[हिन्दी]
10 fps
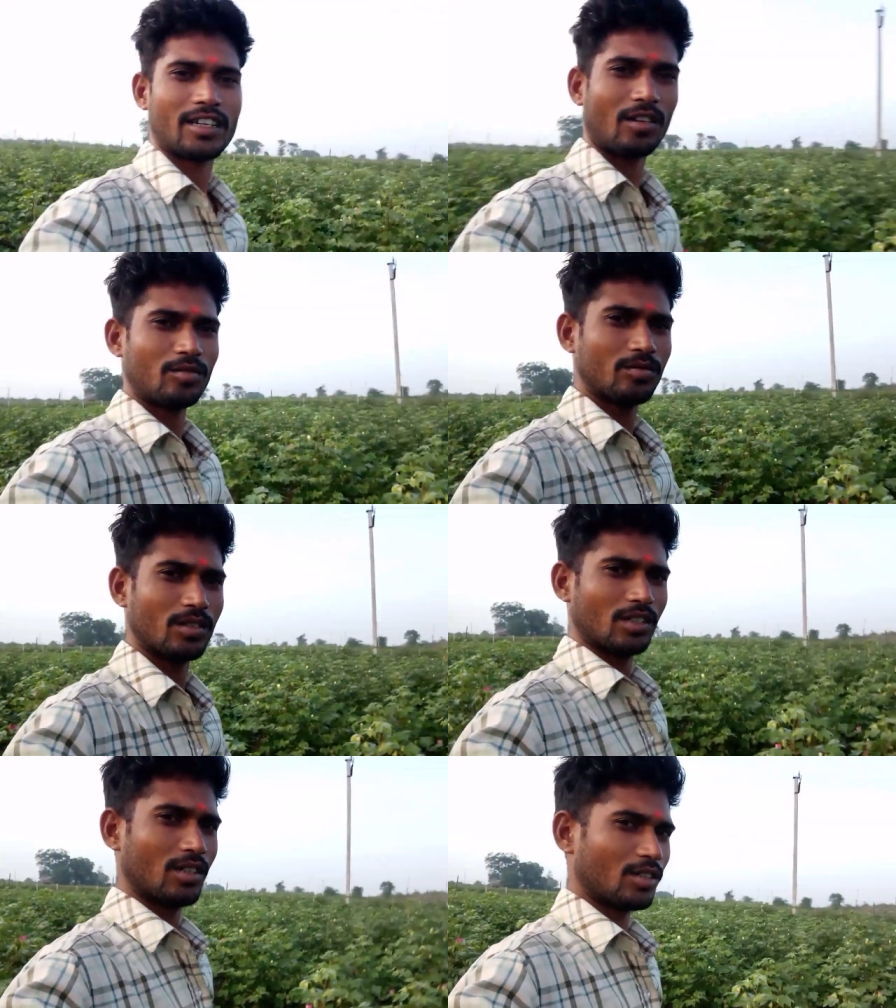कर रहा हूँ
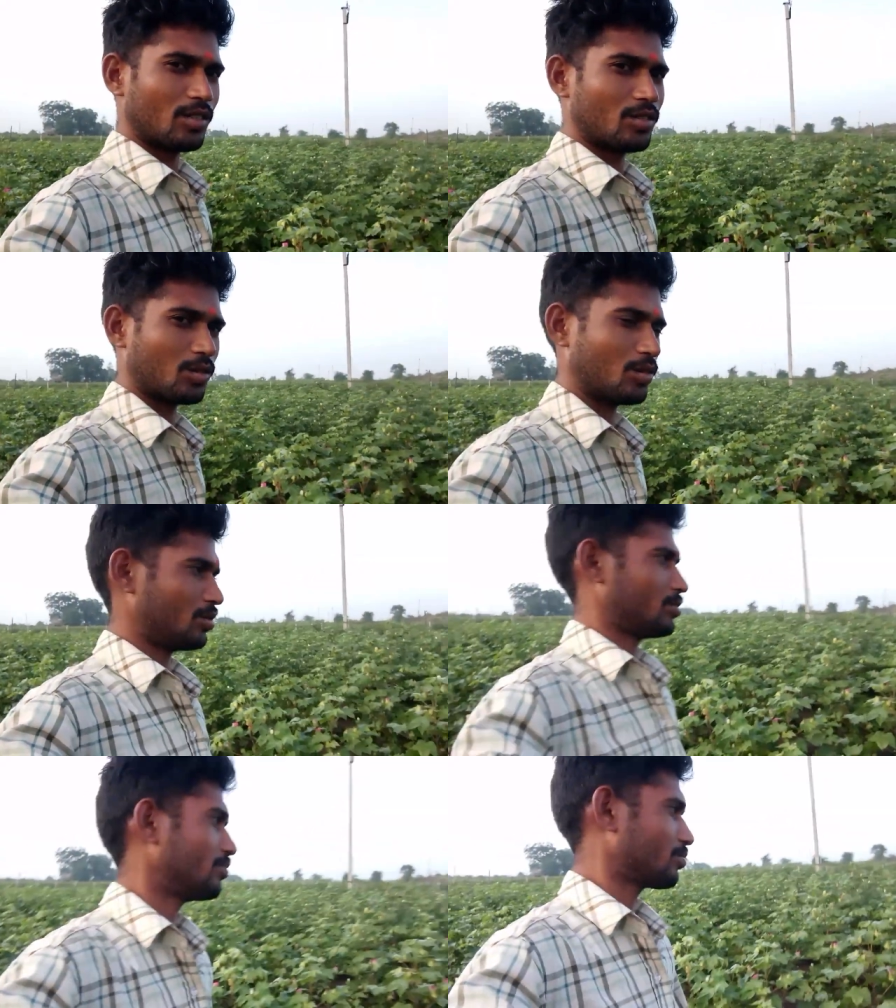तो
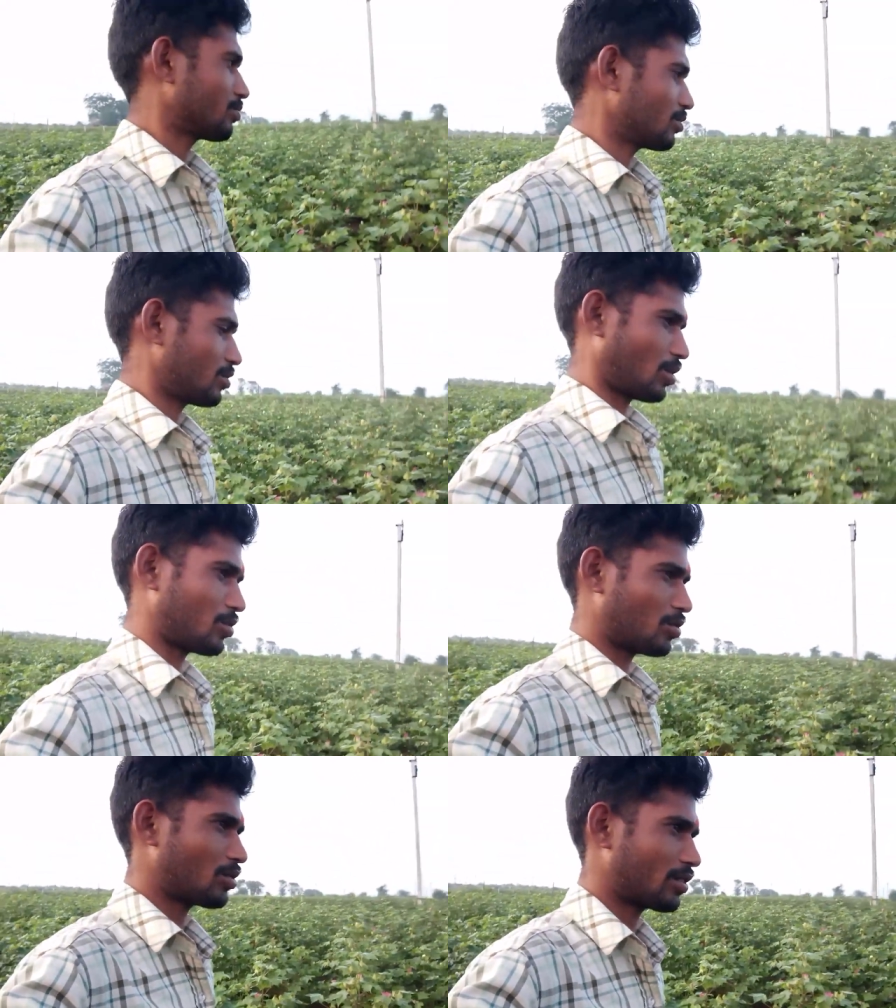
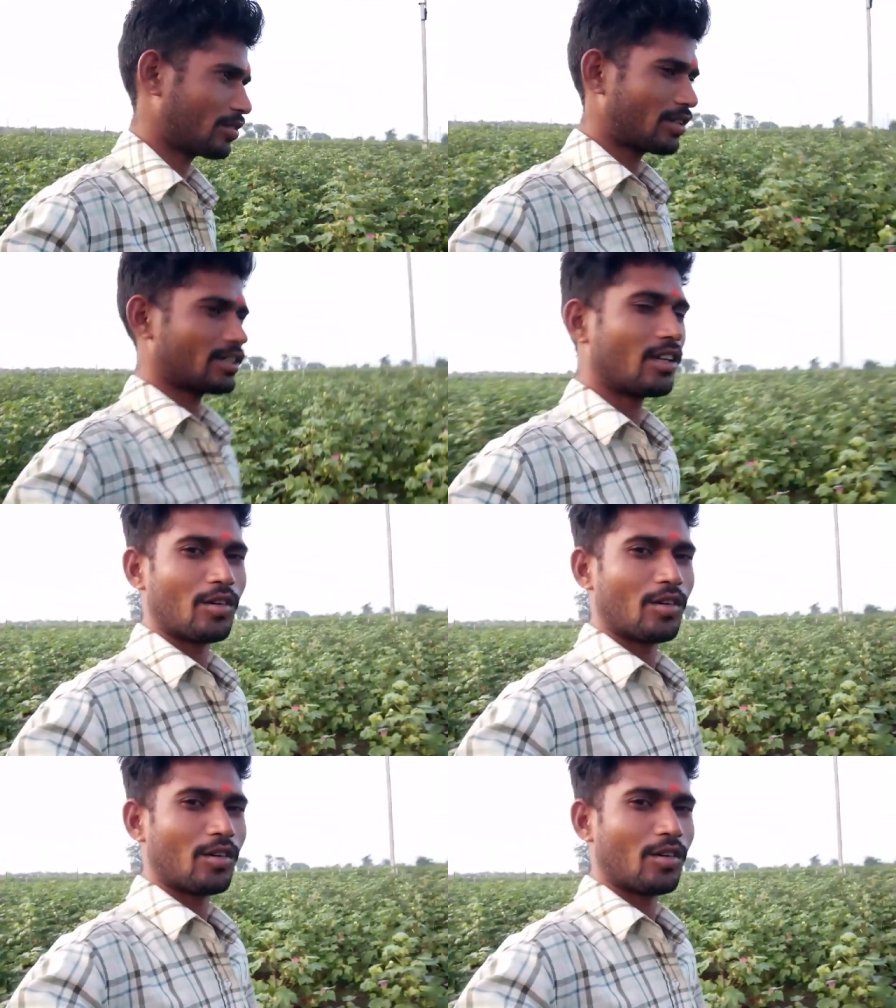दोस्तों क्योंकि